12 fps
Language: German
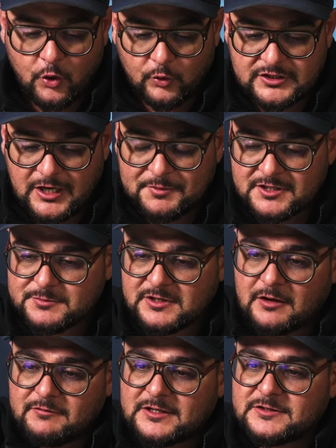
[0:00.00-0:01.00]
Und ich habe das
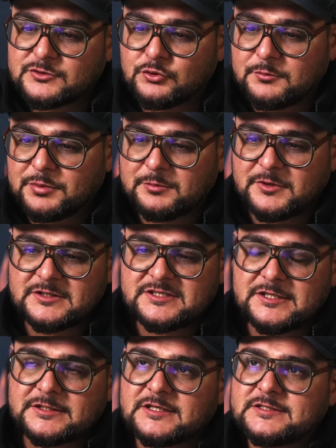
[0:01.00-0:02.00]
mittlerweile so
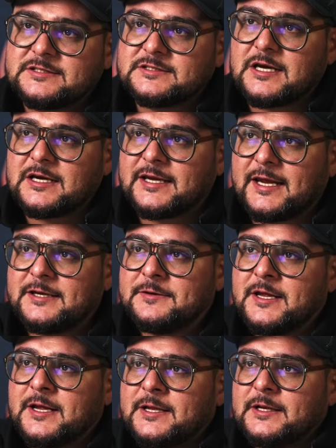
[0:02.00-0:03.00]
implementiert, dass ich sage, hey,
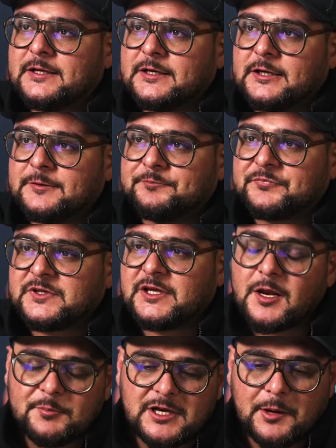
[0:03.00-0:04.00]
ähm,
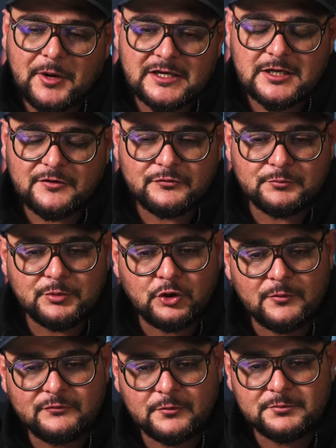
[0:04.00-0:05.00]
jeder Mitarbeiter
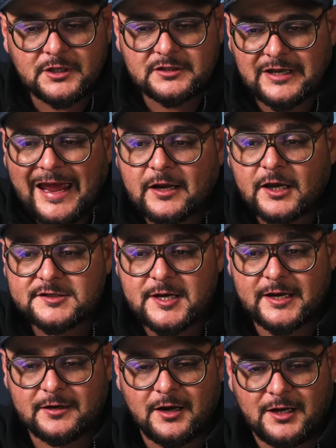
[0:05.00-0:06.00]
bekommt von mir drei
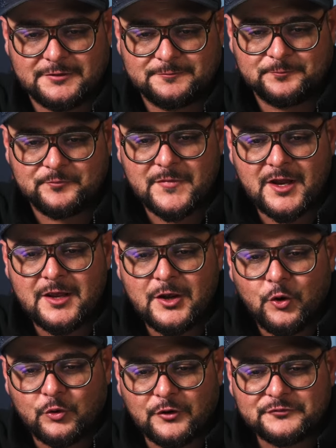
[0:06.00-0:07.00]
Karteikarten.
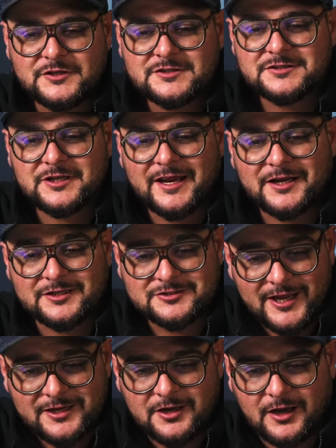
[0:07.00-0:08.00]
Und auf diesen drei
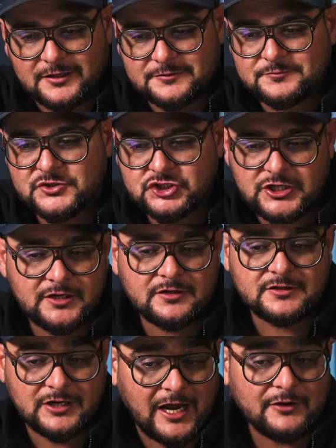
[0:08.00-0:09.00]
Karteikarten
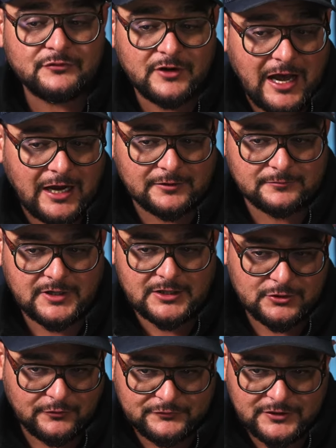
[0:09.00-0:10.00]
stehen drei Fragen,
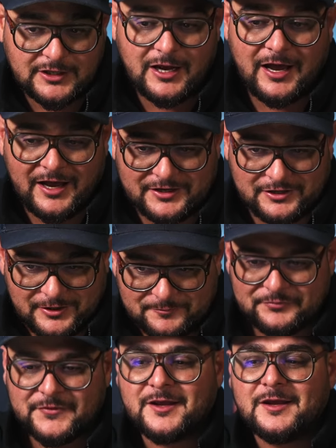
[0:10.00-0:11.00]
also auf jeder
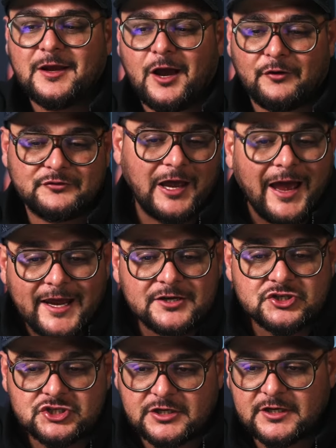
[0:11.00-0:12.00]
einer. Auf der
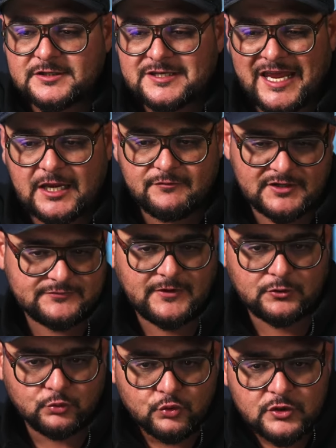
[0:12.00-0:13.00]
einen steht, hey, was
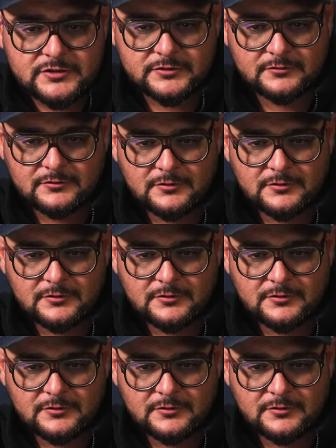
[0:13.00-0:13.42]
war gut?